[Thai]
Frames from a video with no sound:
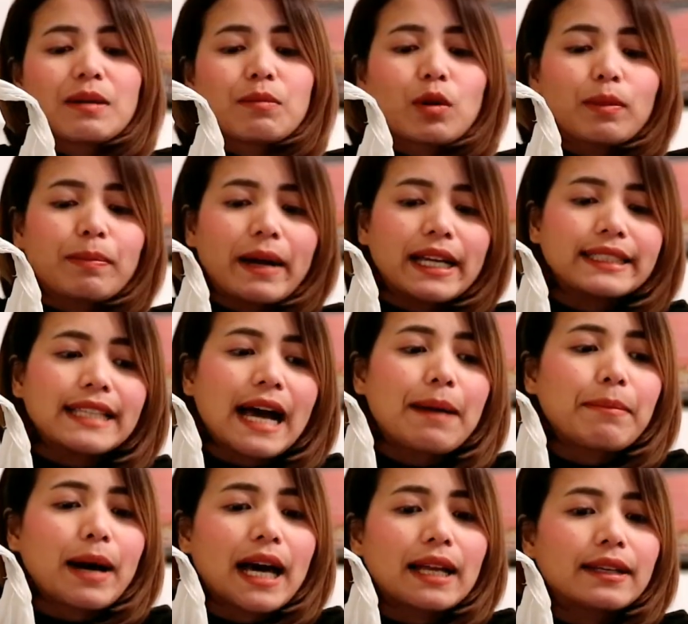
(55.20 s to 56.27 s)
หมดไปสาม
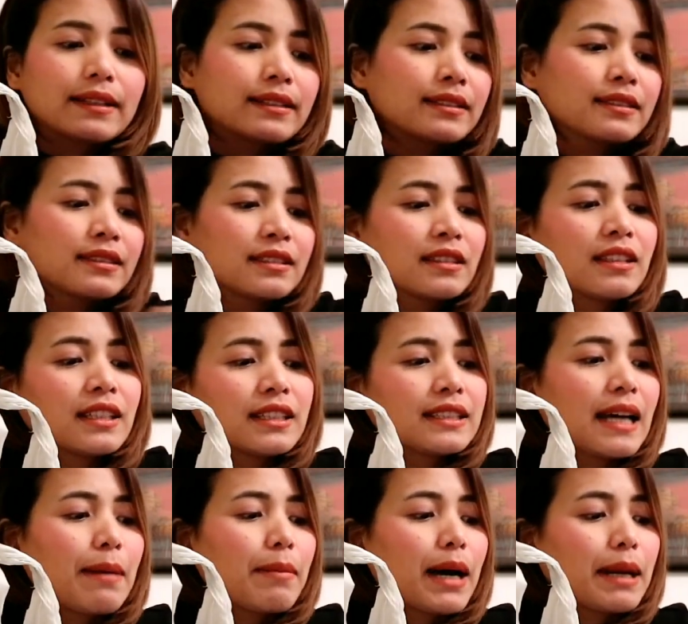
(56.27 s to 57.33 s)
พัน
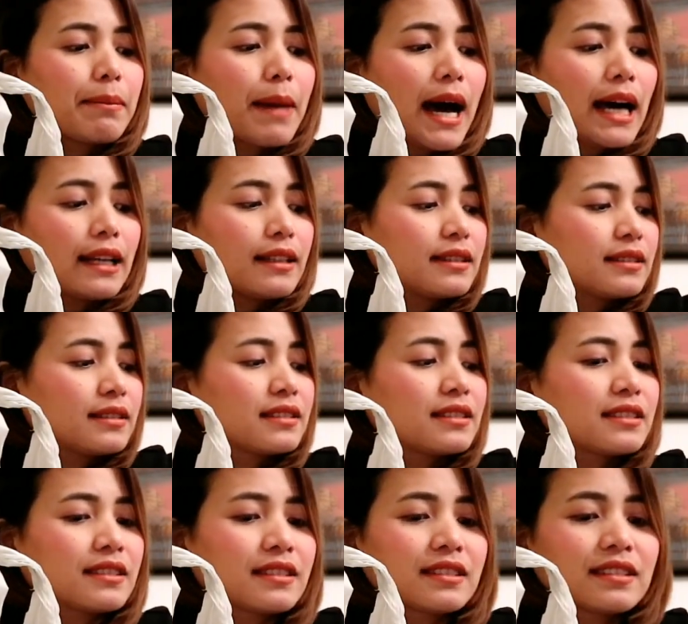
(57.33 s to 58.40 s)
สามพันบาท
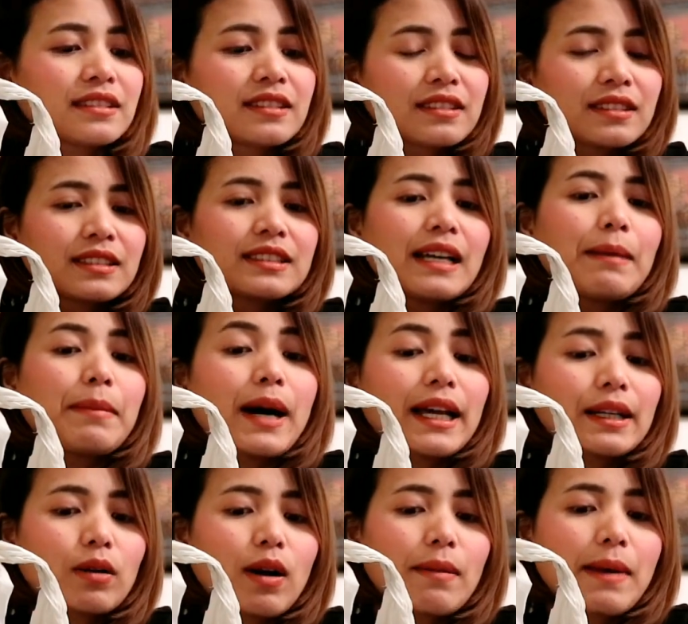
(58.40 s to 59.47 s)
สามพัน
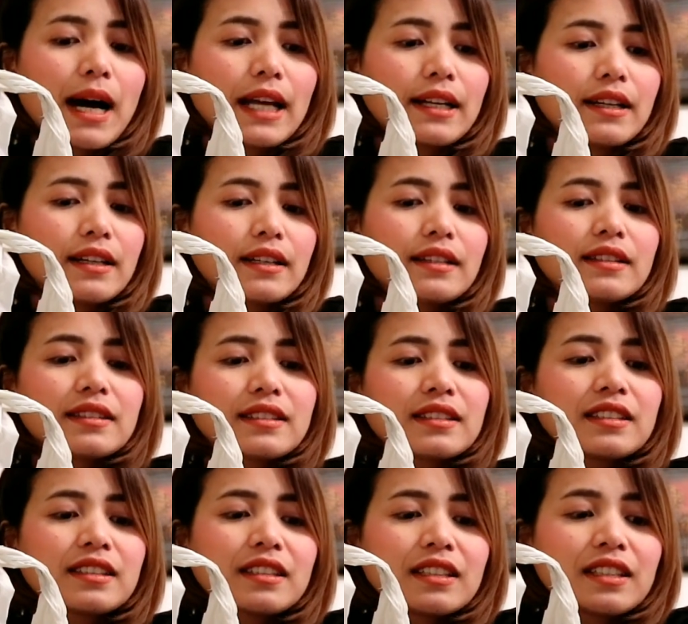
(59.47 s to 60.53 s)
กว่าบาทนะ
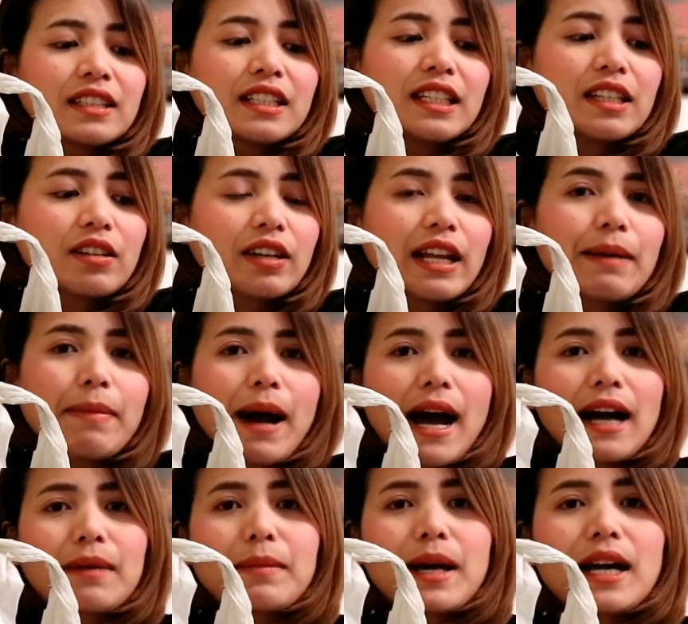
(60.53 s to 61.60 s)
นี่ก็ได้ผั
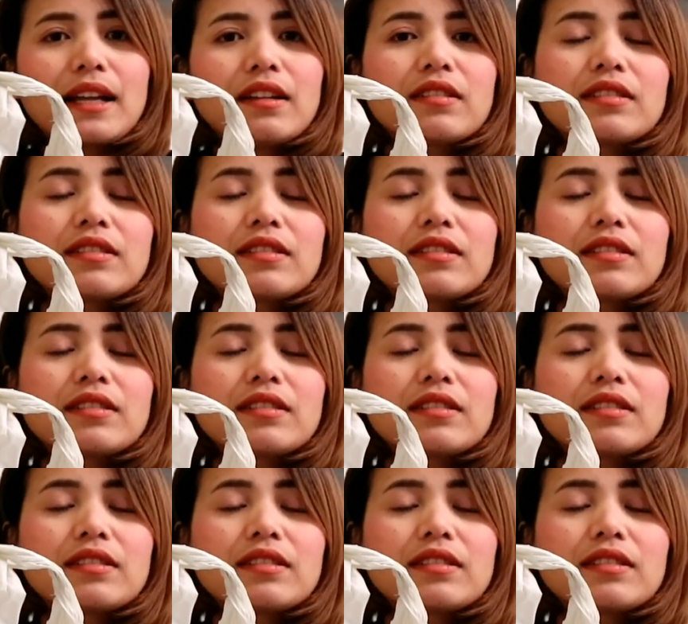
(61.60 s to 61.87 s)
กมา